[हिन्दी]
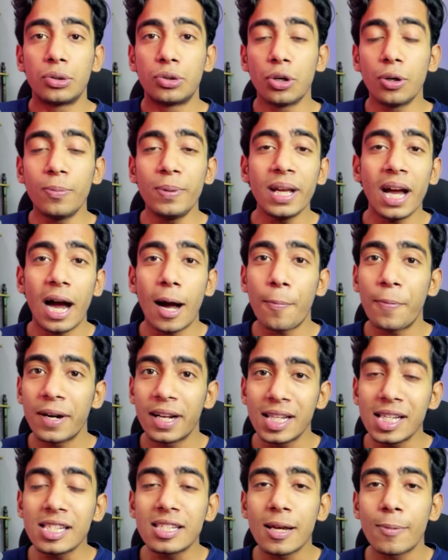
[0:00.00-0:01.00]
जो भी आप
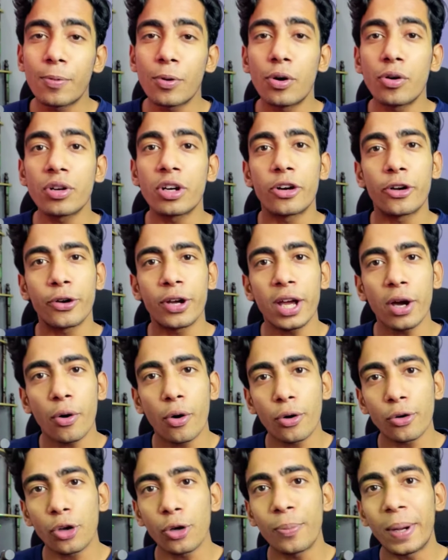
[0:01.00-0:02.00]
रील्स अपलोड करोगे
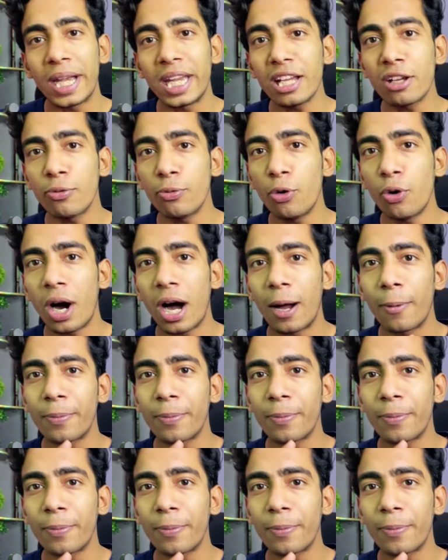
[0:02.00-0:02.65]
ऑटोमेटिक वो